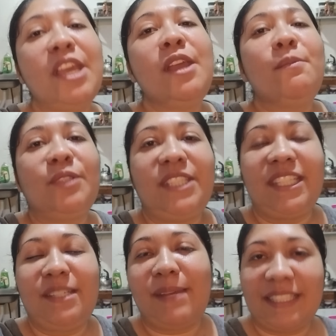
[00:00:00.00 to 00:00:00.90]

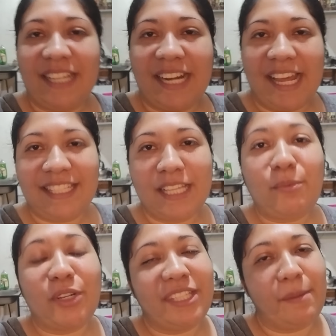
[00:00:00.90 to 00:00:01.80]
Muchísimas gracias
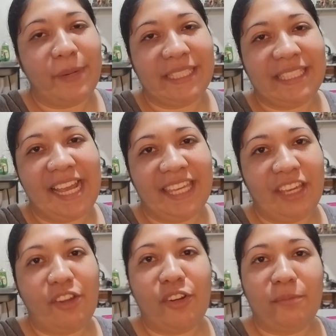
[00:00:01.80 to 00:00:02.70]
por siempre estar aquí
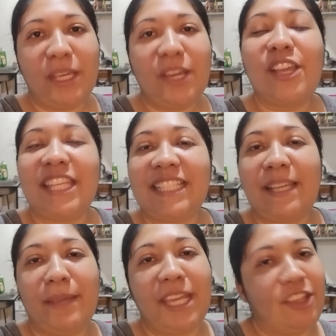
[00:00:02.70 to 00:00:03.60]
conmigo. Ya
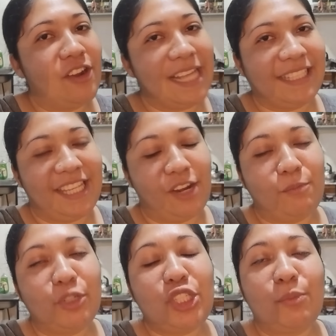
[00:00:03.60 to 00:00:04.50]
saben que yo las quiero
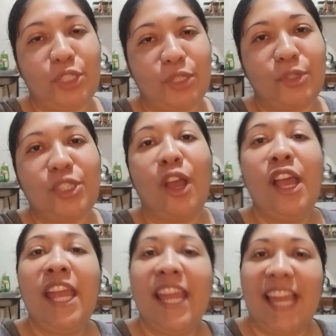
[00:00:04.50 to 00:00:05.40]
mucho, mucho, mucho.
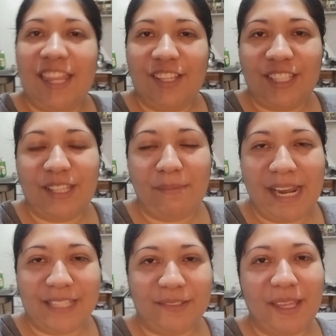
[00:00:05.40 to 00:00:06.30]
Que Diosito me
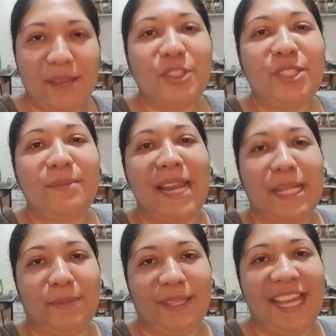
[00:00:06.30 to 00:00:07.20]
las cuide mucho y me las
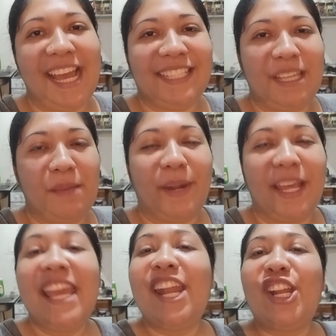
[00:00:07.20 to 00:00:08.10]
proteja siempre.
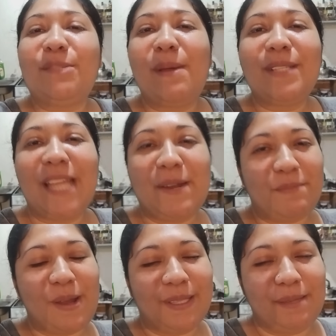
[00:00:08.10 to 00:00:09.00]
Nos vemos en un
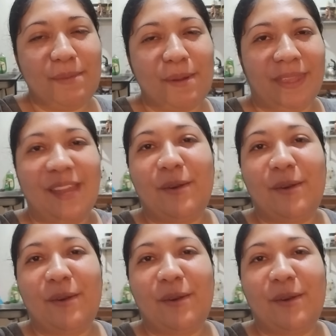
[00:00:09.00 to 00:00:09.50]
próximo video.